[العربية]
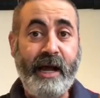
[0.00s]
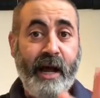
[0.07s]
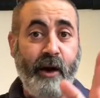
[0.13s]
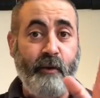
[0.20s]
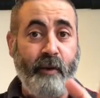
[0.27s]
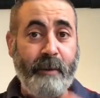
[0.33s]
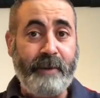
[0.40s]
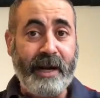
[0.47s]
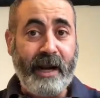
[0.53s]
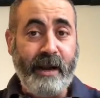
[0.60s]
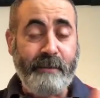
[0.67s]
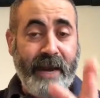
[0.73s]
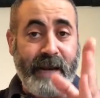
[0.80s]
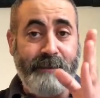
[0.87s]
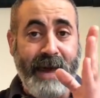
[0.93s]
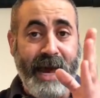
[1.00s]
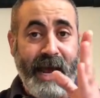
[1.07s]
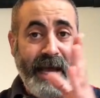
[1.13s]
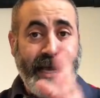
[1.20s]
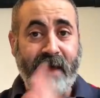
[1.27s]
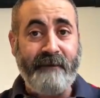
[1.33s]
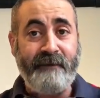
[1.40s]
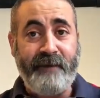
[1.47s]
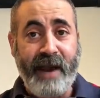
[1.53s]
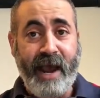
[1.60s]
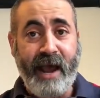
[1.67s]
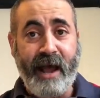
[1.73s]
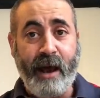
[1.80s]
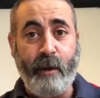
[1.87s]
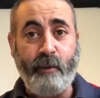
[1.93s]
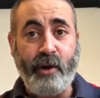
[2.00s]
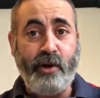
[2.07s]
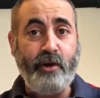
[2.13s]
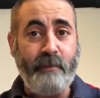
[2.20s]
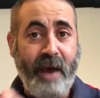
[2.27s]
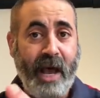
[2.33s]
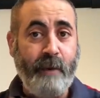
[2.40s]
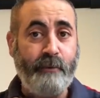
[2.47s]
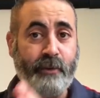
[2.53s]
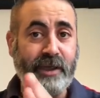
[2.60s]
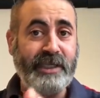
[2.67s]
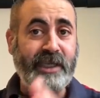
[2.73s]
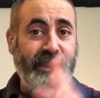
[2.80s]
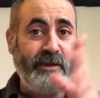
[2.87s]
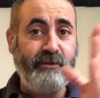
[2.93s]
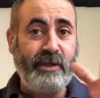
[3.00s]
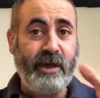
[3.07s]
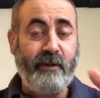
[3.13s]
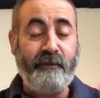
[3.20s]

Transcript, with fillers: هو بالرحمه البارح كان فراها واليوم حبوا يزيدوا يديروا